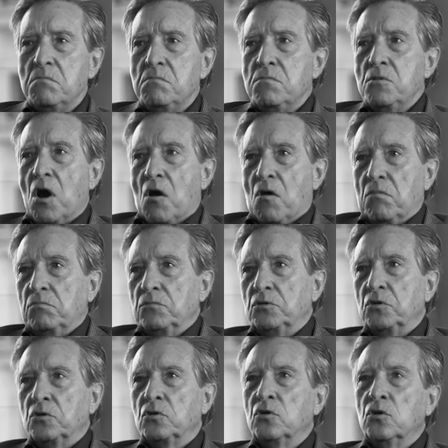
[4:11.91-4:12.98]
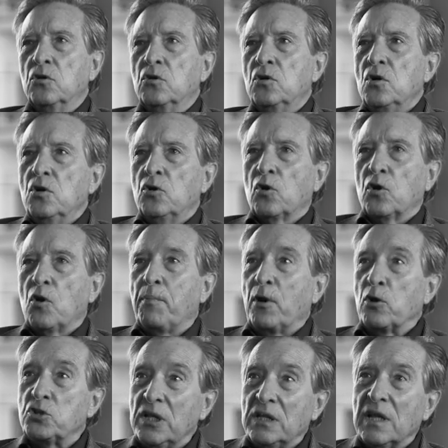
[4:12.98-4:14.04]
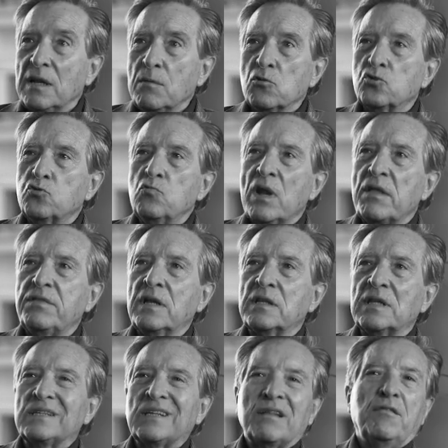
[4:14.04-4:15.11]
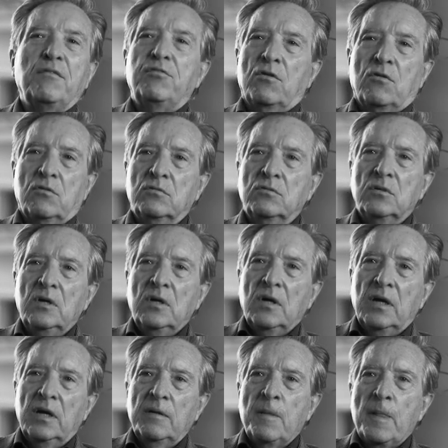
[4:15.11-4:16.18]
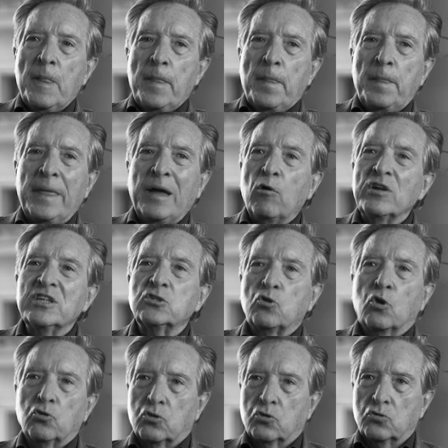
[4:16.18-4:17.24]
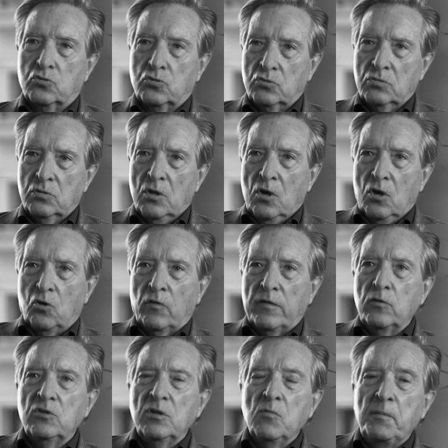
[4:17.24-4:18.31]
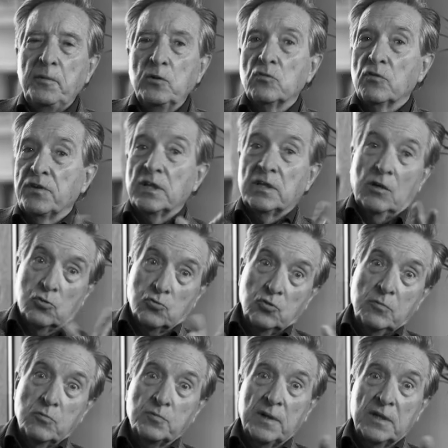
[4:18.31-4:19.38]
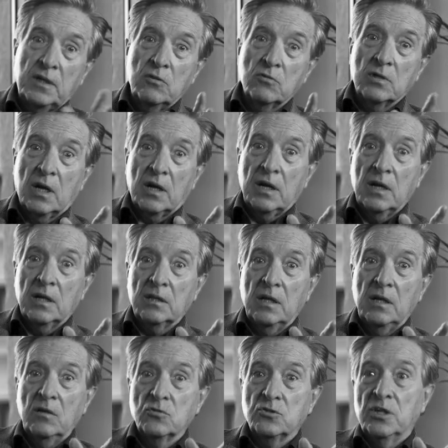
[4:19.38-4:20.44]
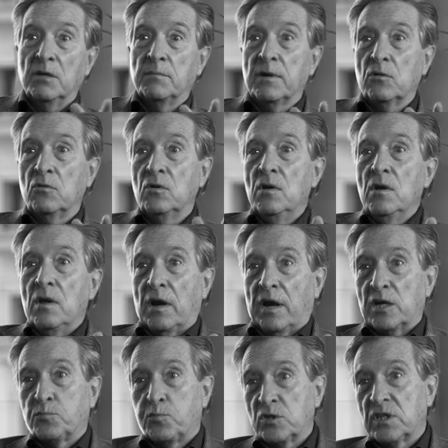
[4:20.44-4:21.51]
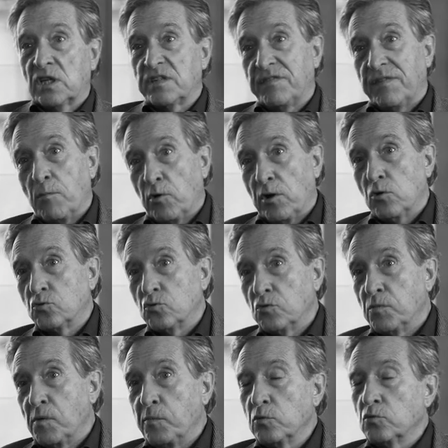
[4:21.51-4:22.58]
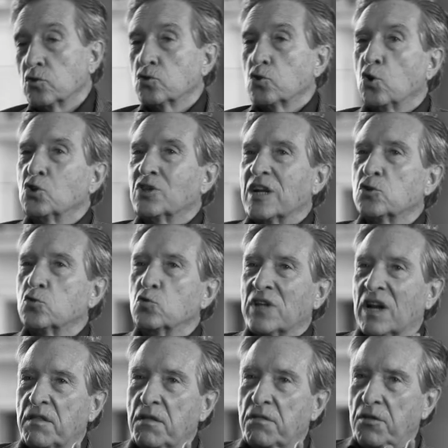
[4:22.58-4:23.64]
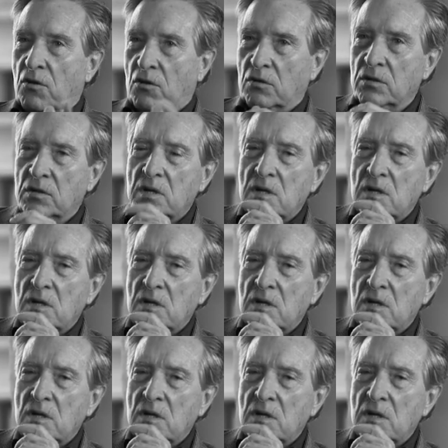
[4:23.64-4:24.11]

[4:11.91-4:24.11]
No, yo no, creo. Pero sí tenemos una cierta tradición ¿eh? de goles tontos. Lo del último minuto, fíjate, los últimos partidos la Real ha tenido, sin embargo, respuestas a favor en los últimos minutos, contra su tradición.